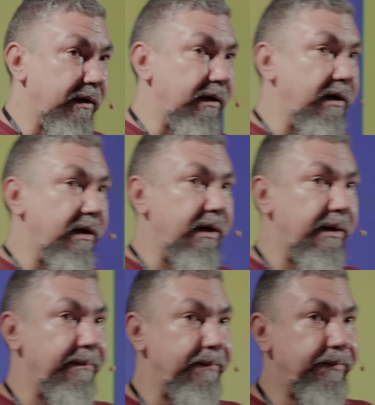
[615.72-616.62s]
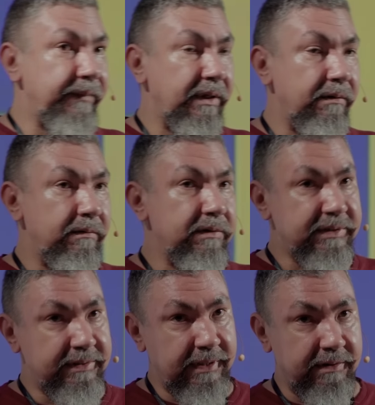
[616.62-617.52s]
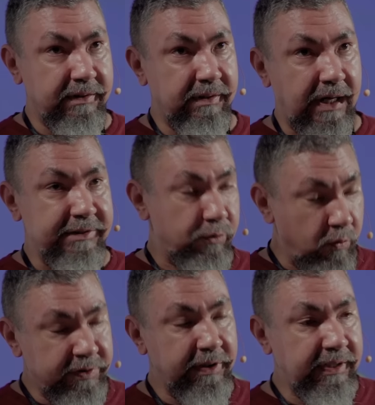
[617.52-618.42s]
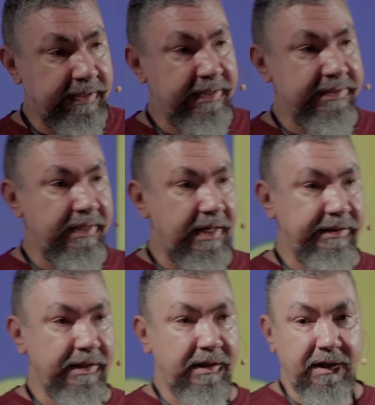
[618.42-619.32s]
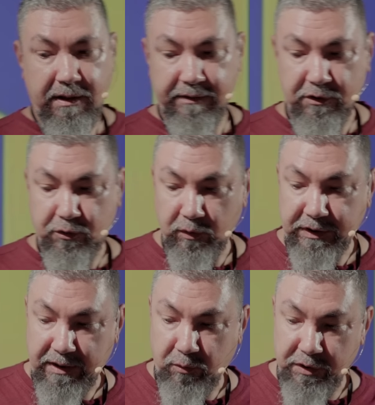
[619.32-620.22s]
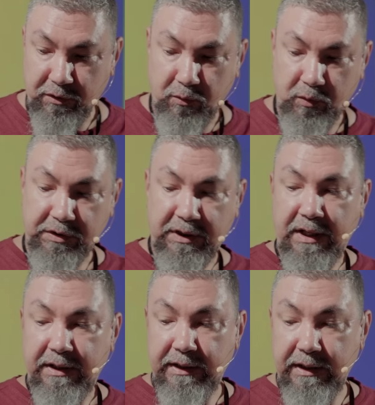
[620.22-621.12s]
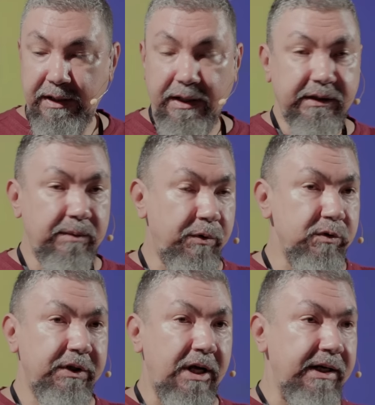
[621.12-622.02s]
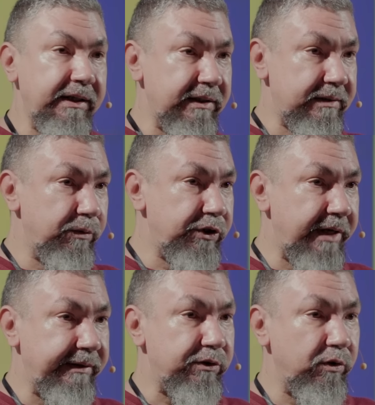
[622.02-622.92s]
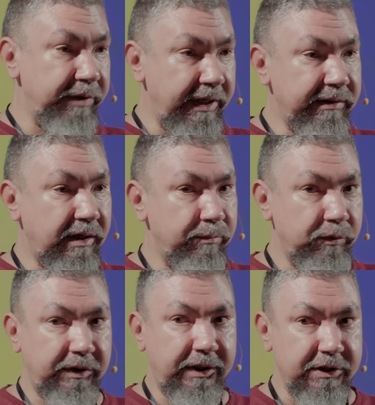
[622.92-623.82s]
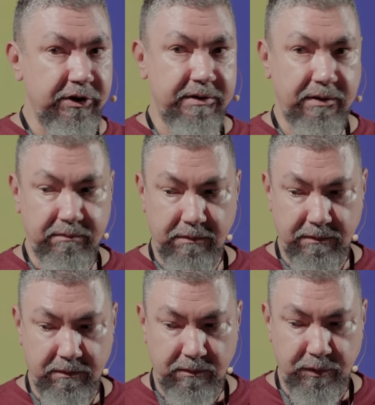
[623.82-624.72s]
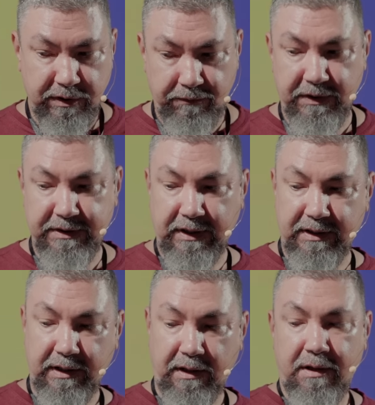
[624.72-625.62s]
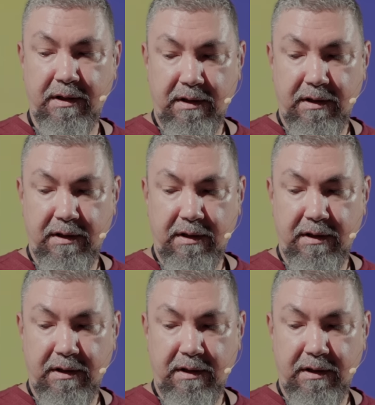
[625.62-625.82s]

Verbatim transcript: э, э, осознанно ли дизайнер нашел такой ход, или это просто какая-то случайность. Но мне эта работа кажется удивительно